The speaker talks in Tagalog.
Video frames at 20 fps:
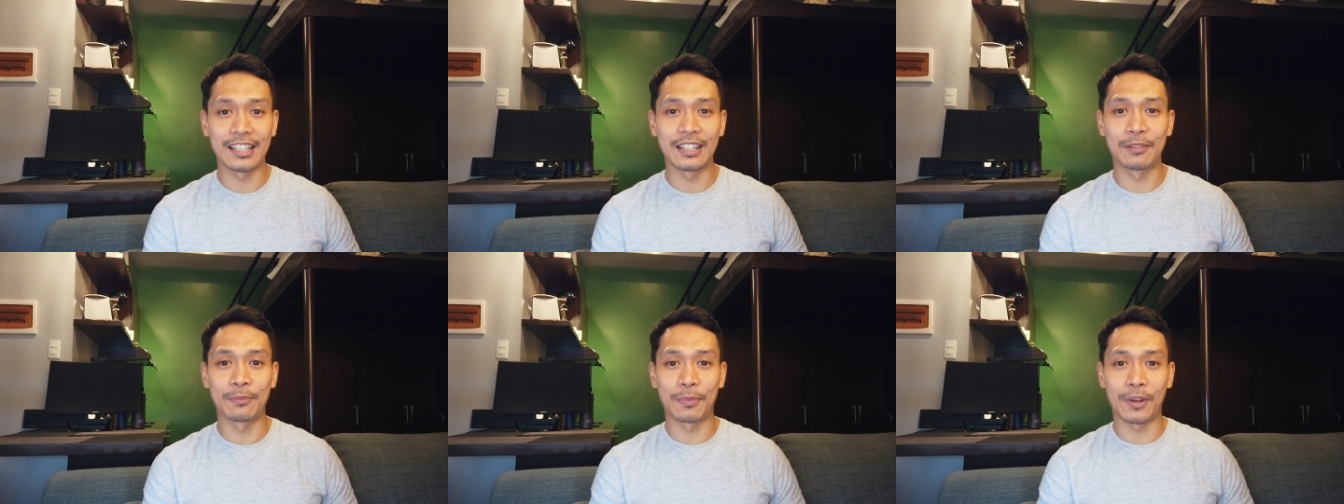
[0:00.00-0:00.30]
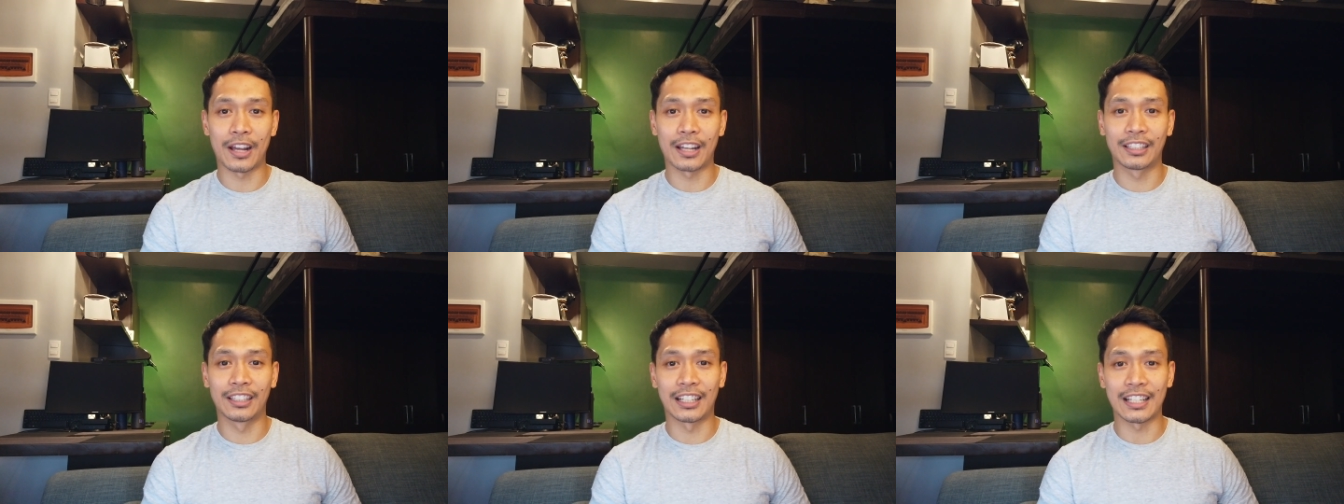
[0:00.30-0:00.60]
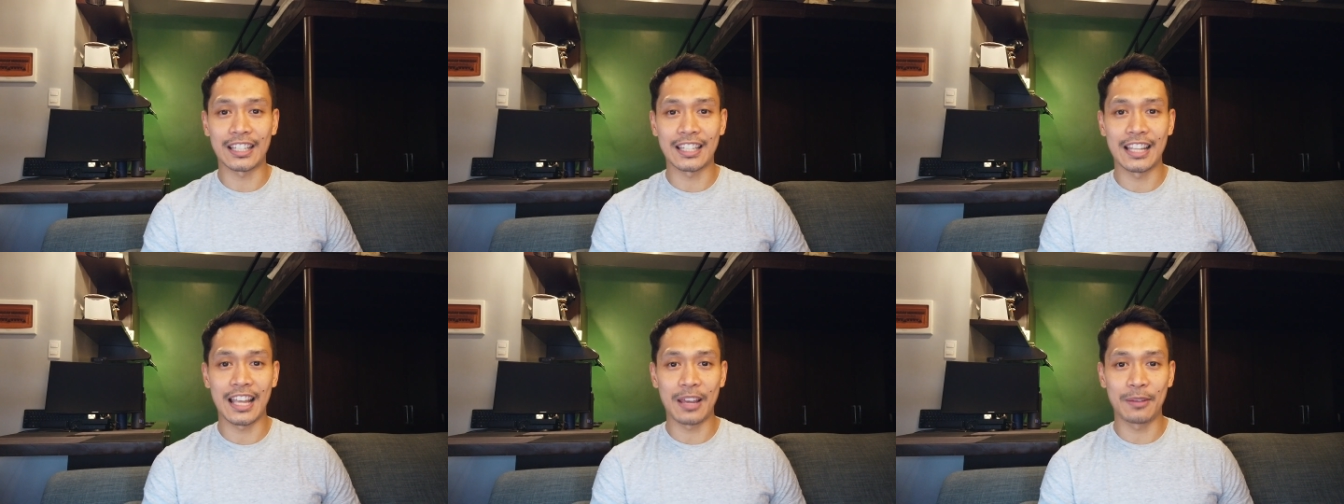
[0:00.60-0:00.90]
ng
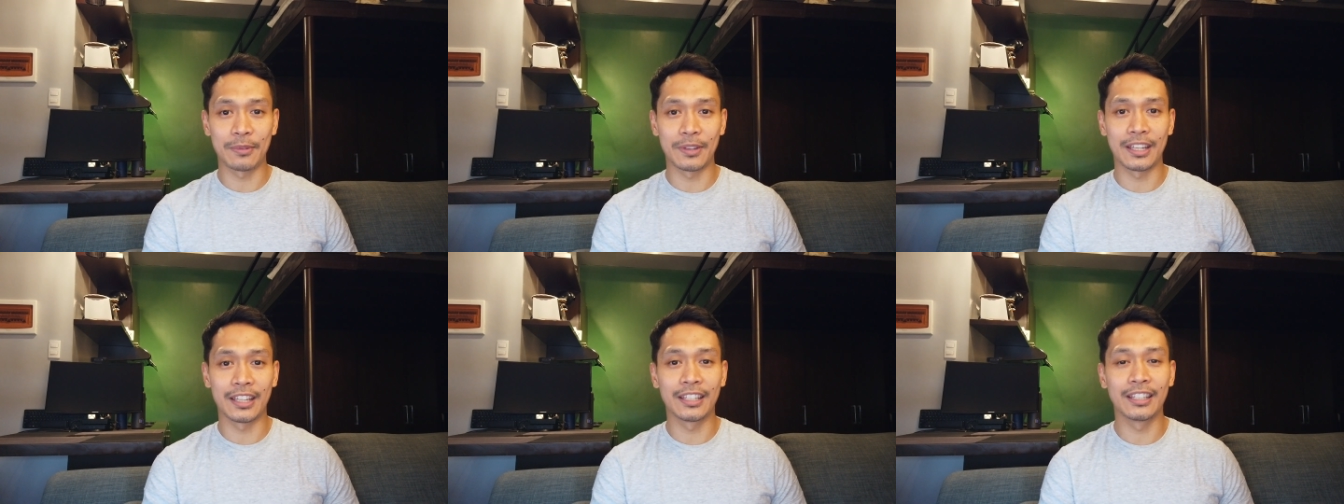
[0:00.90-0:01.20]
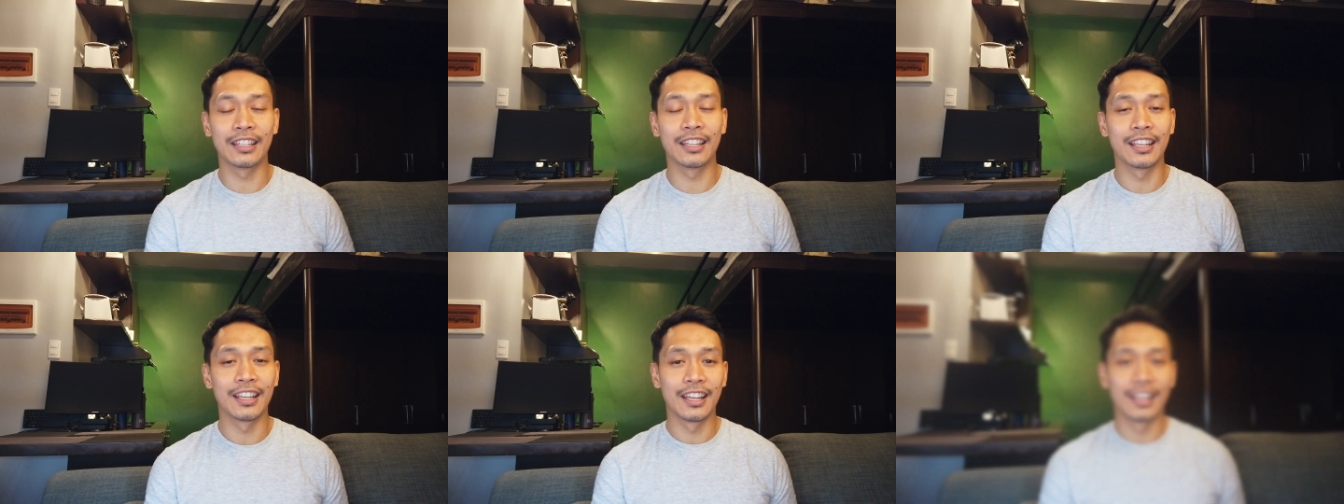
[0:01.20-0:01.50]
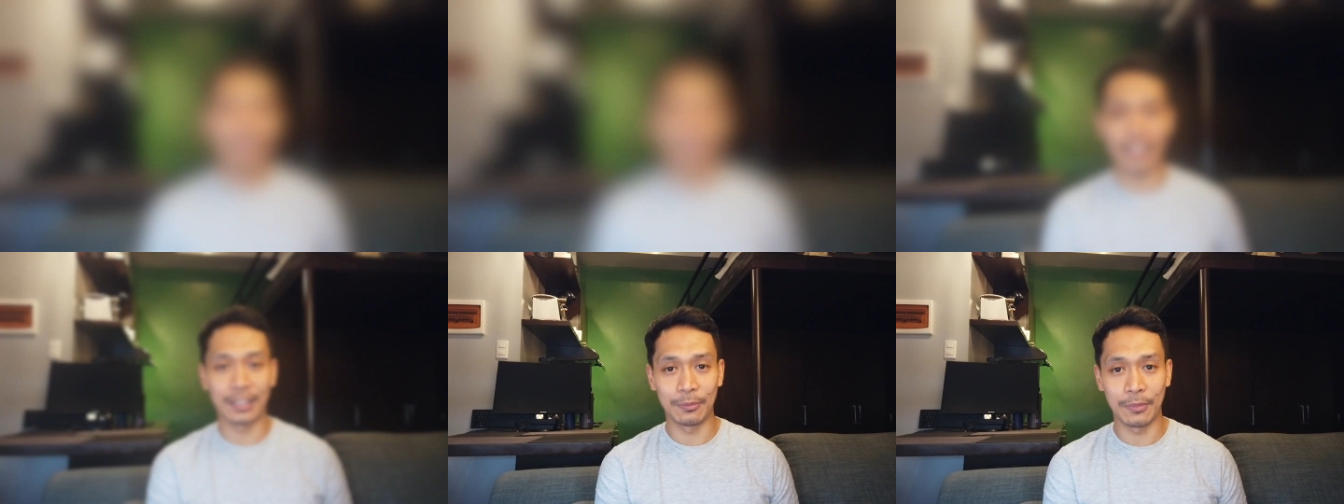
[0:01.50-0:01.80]
products namin, or
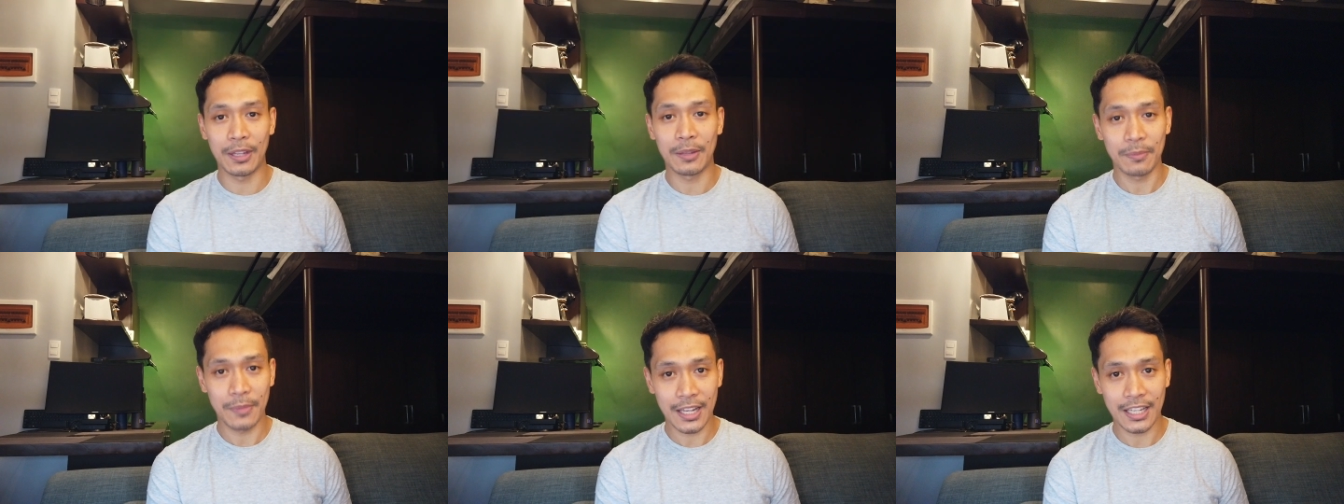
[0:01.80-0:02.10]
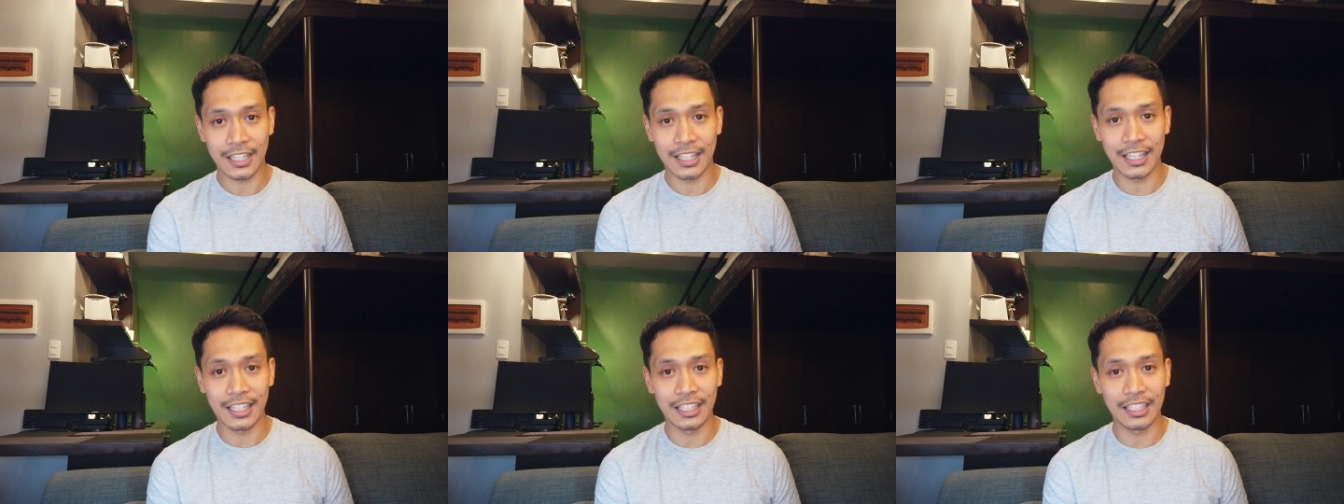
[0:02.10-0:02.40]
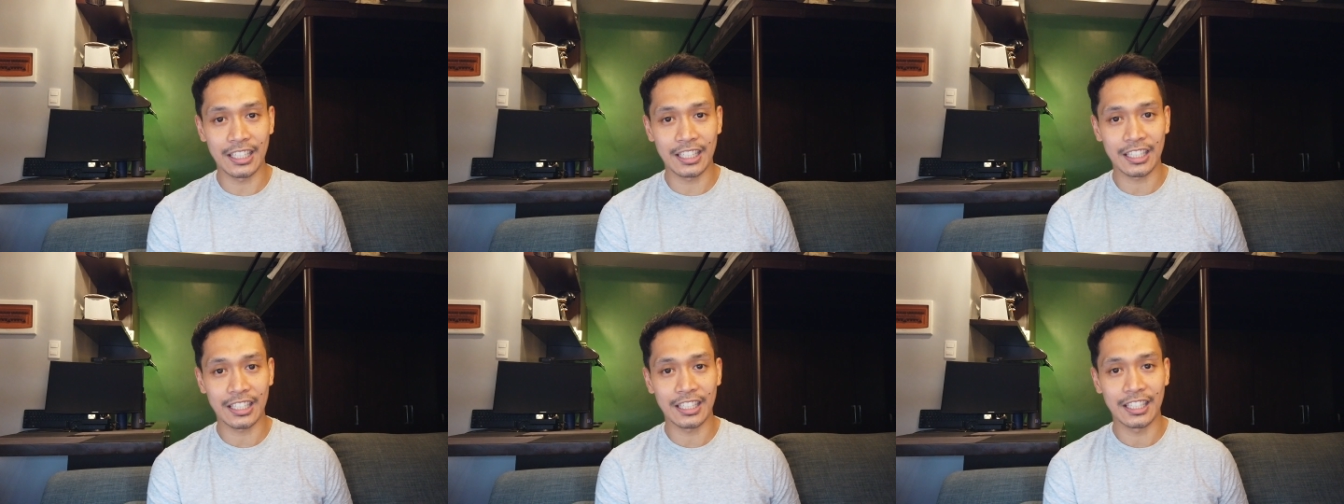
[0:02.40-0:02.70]
send me a
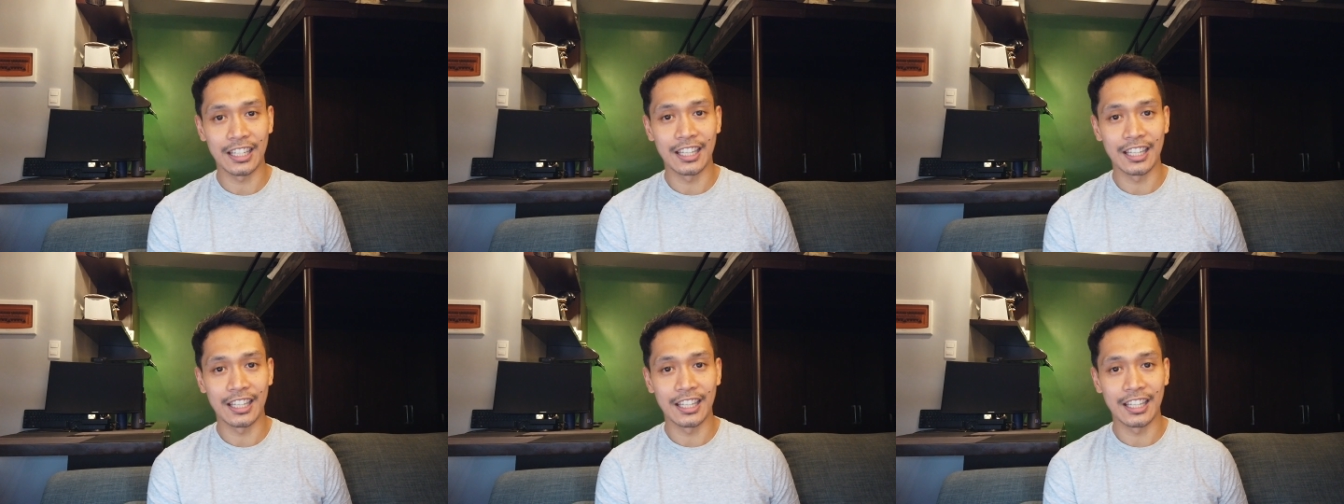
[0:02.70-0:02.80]
message